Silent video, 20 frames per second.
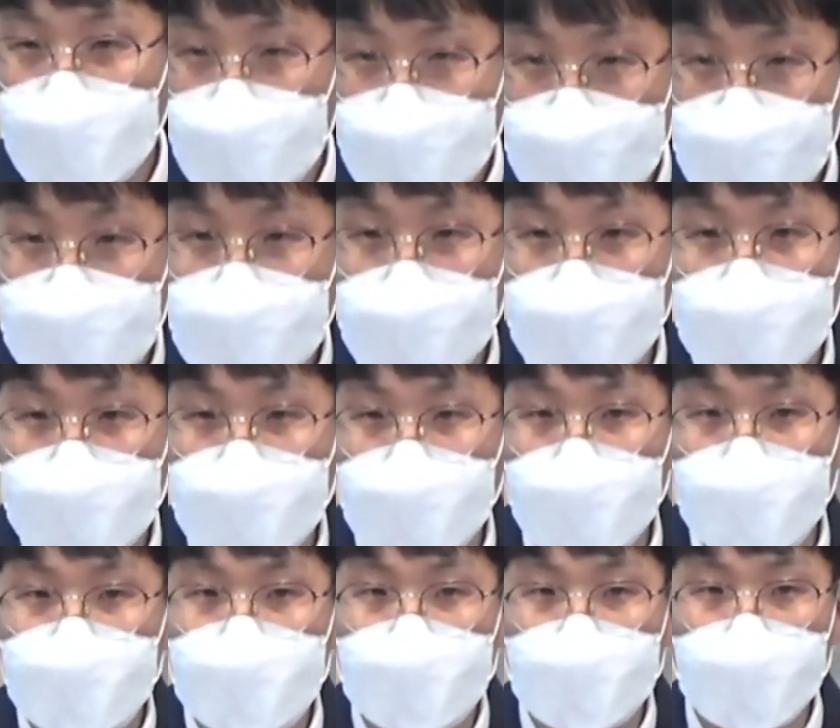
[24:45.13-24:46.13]
인생
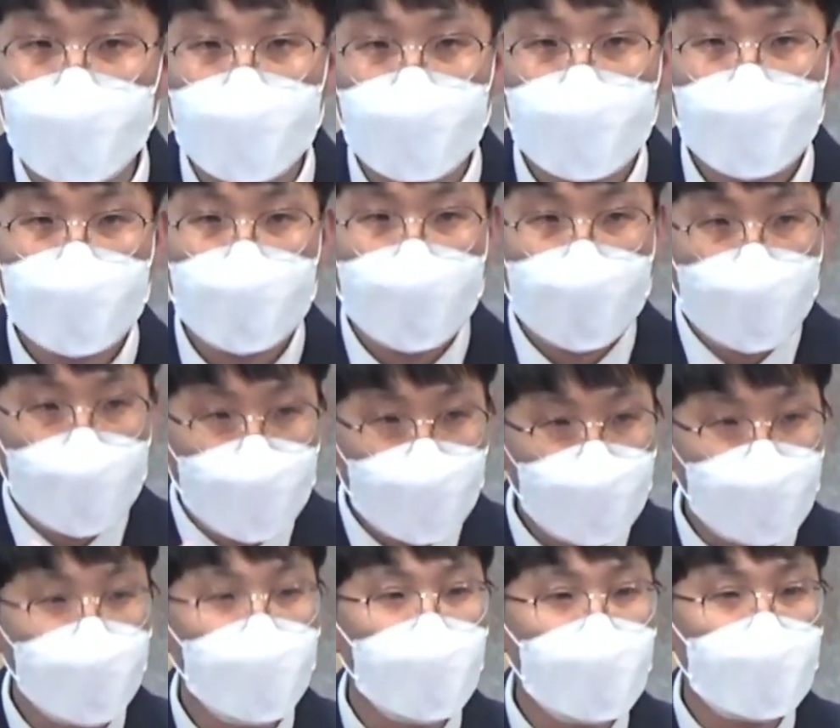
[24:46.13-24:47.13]
가운데
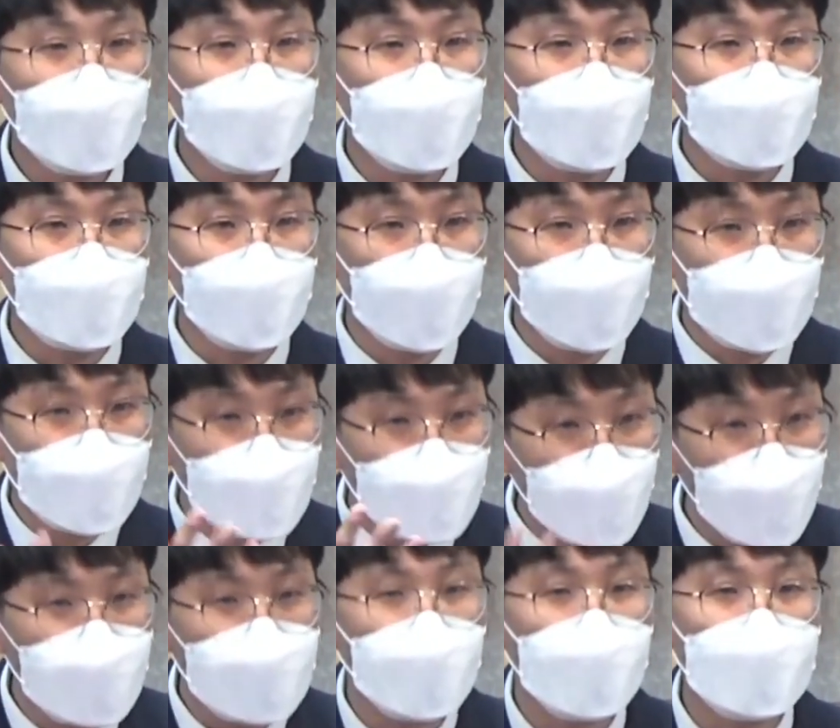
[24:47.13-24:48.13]
죽어져 있고
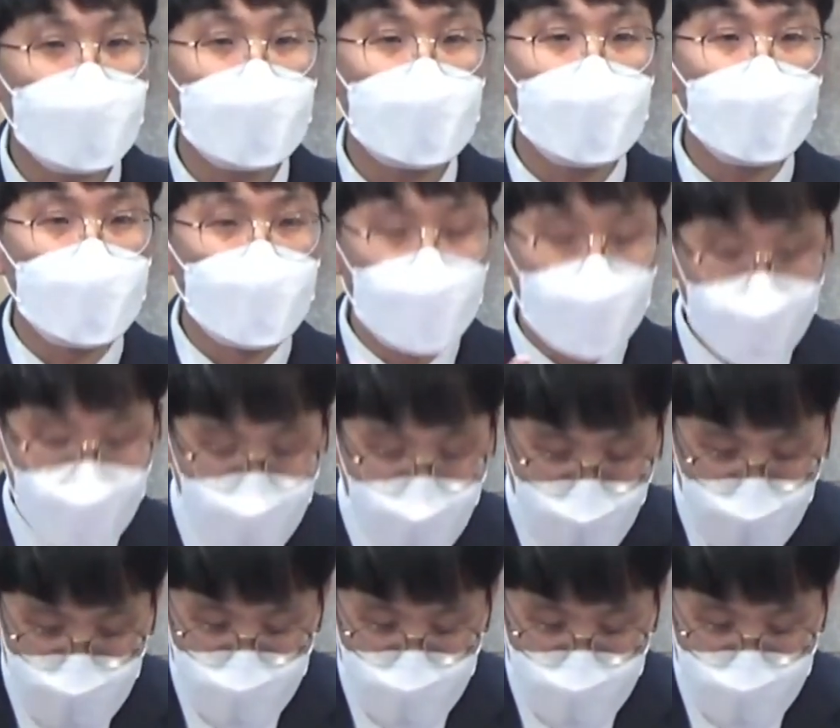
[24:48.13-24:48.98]
쓰러져 있는 우리의